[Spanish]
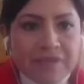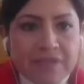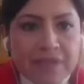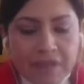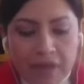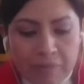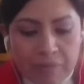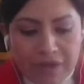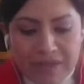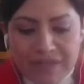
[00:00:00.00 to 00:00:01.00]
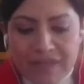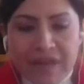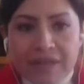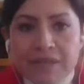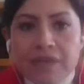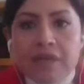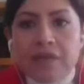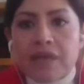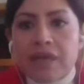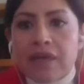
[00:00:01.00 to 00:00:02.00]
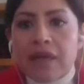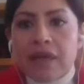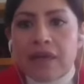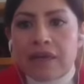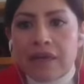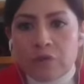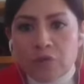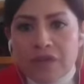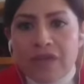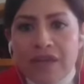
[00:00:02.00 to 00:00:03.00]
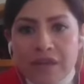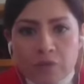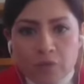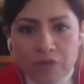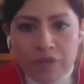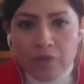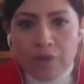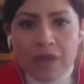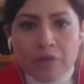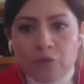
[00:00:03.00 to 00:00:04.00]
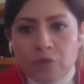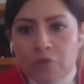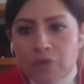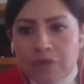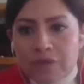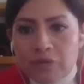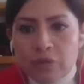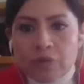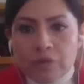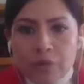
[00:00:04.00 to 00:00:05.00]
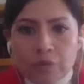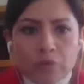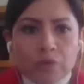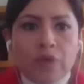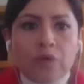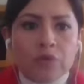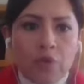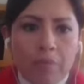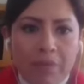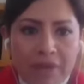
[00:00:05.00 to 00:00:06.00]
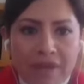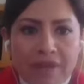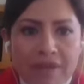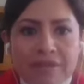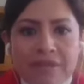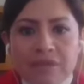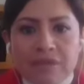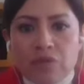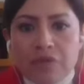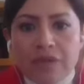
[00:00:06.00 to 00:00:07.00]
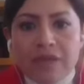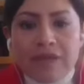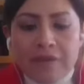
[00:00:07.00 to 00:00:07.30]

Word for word: Presidenta. Buenas tardes a la consejera y al consejero y a los, todos los, que nos acompañan en esta sesión.